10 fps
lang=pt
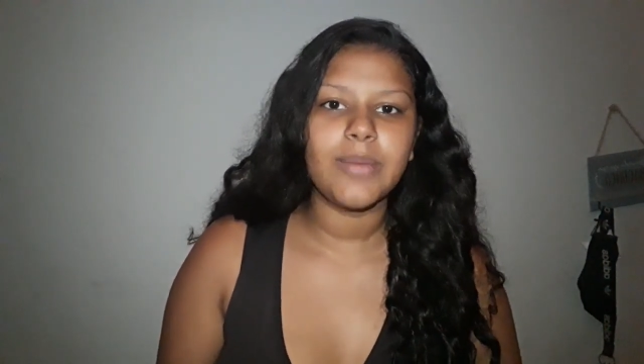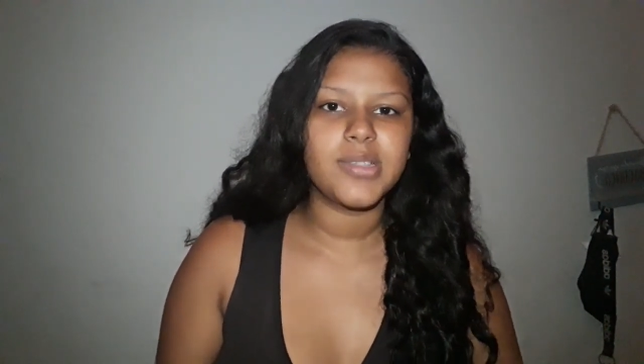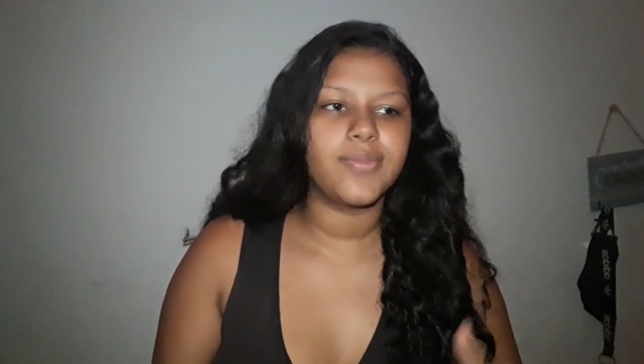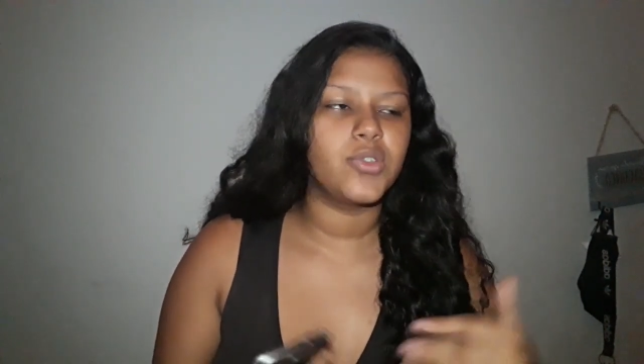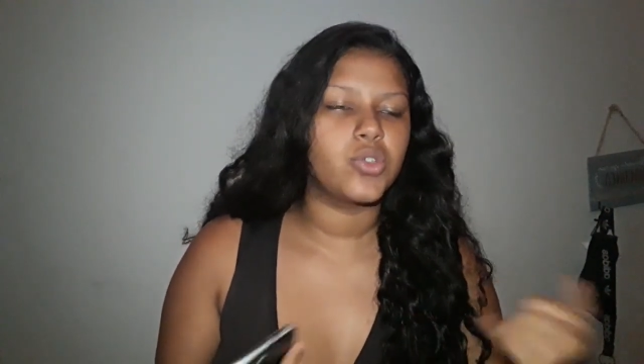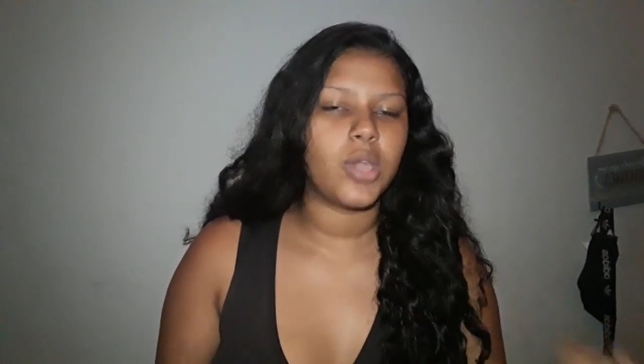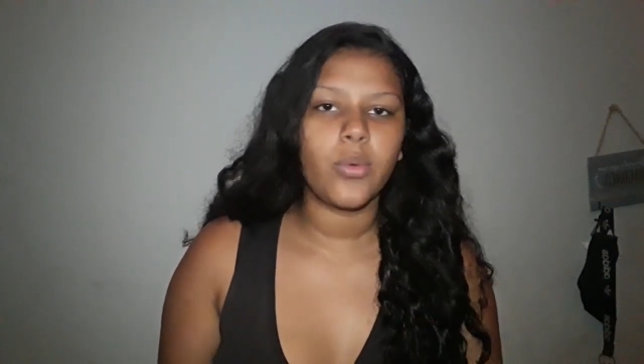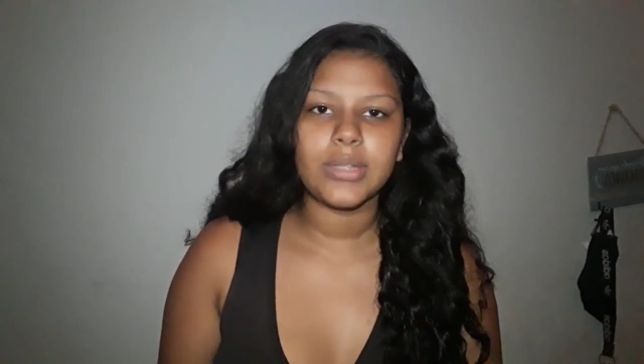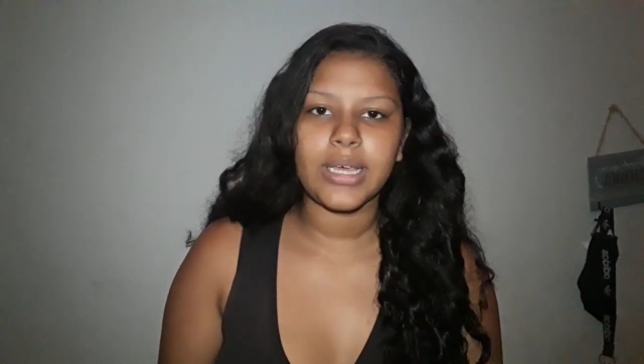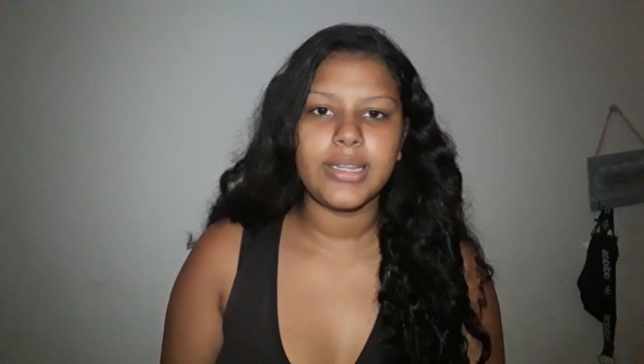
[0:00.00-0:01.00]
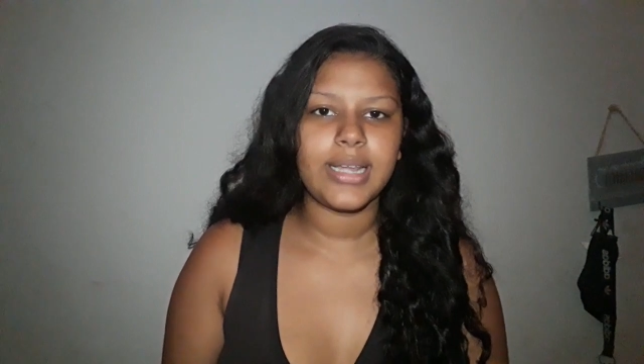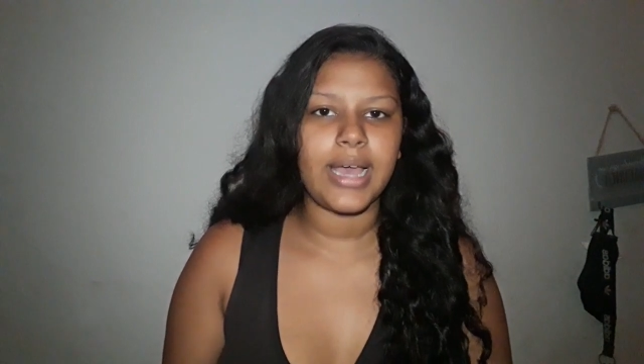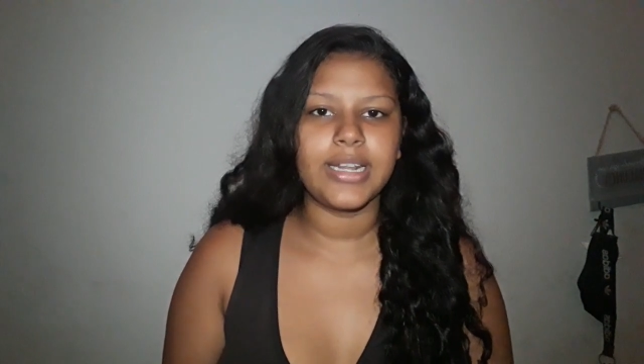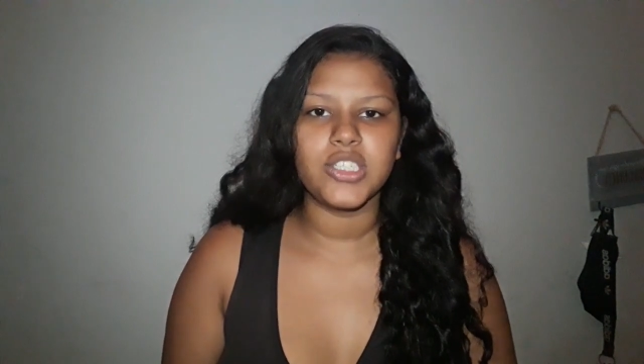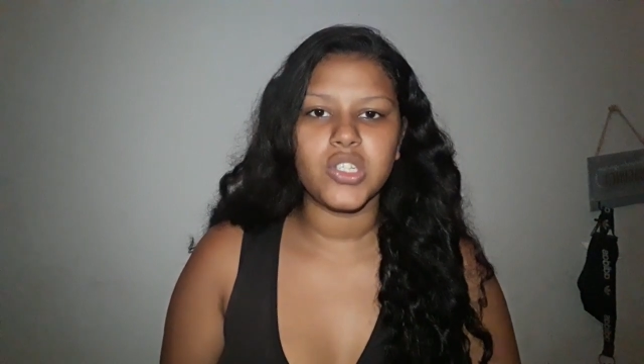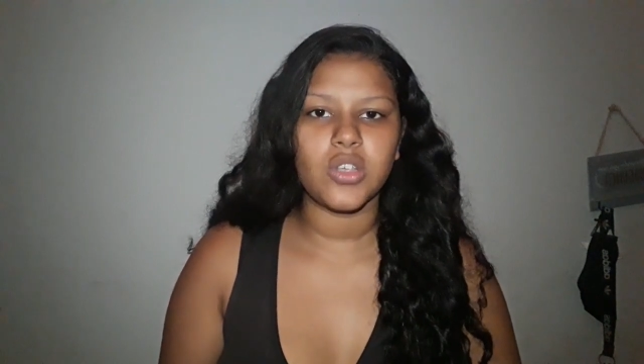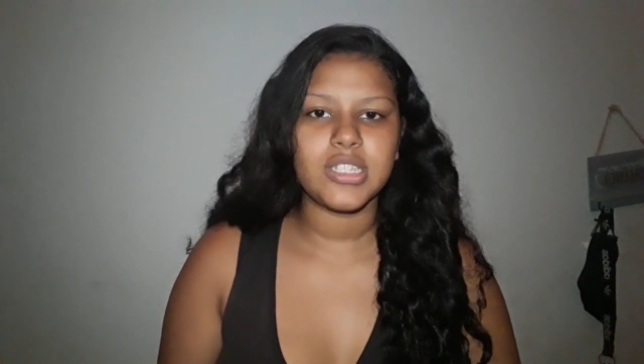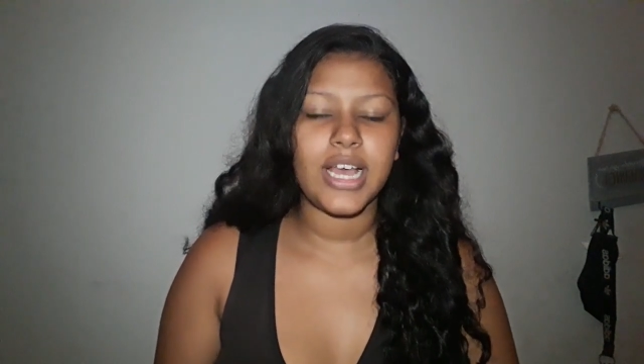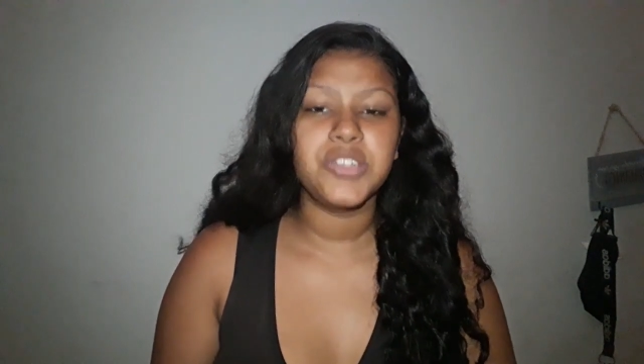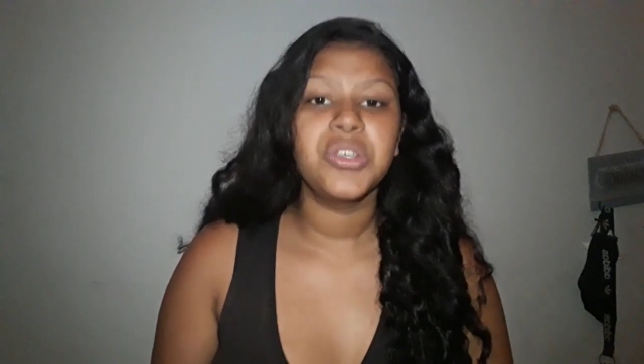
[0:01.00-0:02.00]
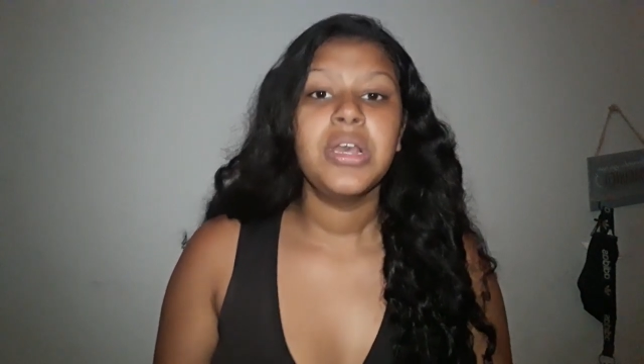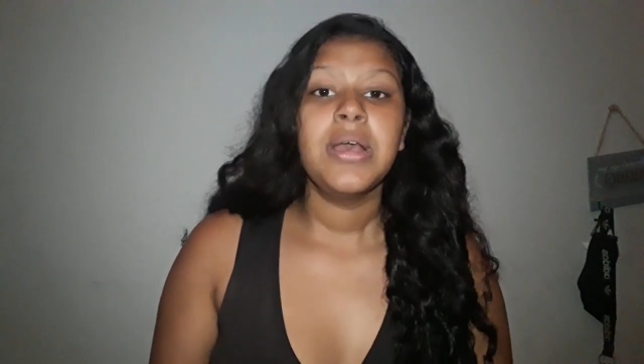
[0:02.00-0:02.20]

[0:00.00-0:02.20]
Pra esse vídeo não tá cair nas redes sociais.